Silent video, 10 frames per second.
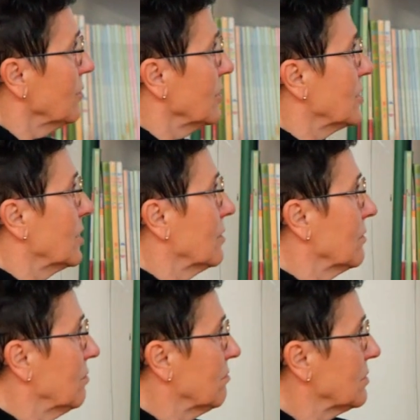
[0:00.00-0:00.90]
być
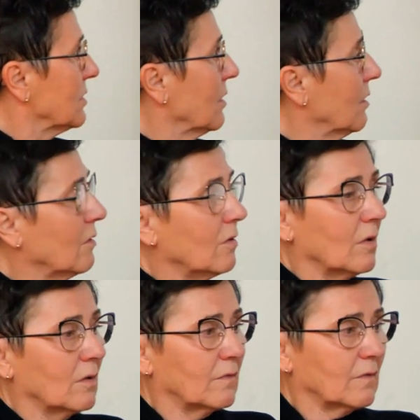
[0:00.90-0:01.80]
takiego
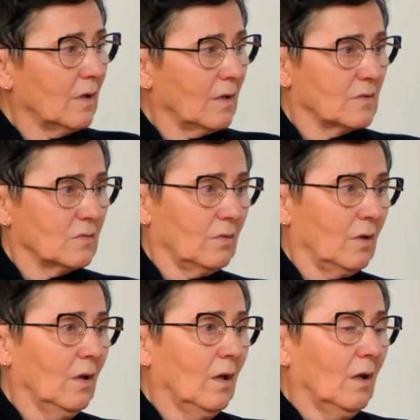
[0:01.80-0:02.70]
jak
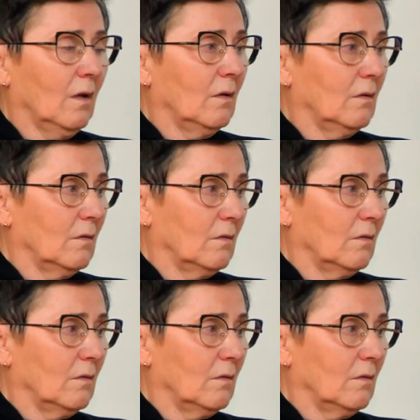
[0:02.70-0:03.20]
wklęsły. E,